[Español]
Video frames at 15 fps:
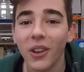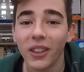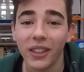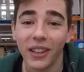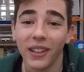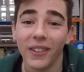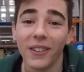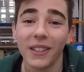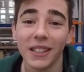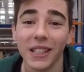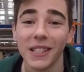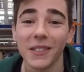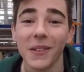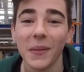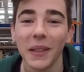hacerlo
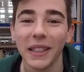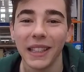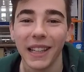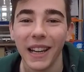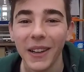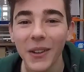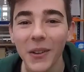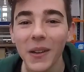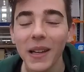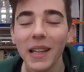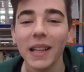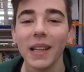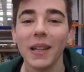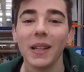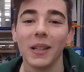excesivamente largo,
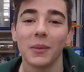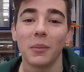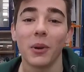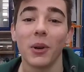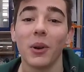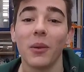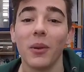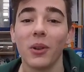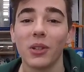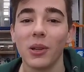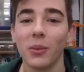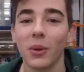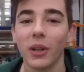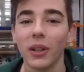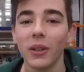espero no haberos
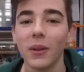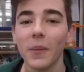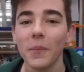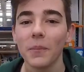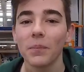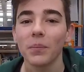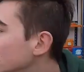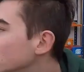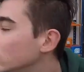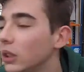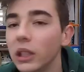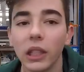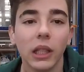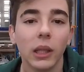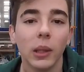aburrido.
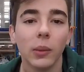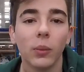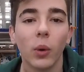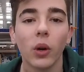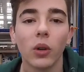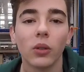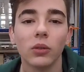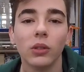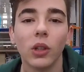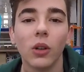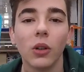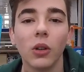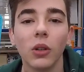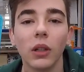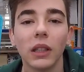Y bueno,
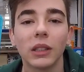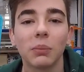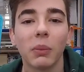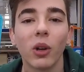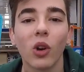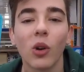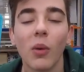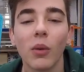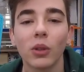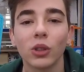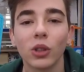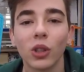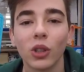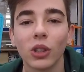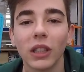yo espero como
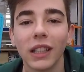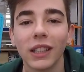vosotros que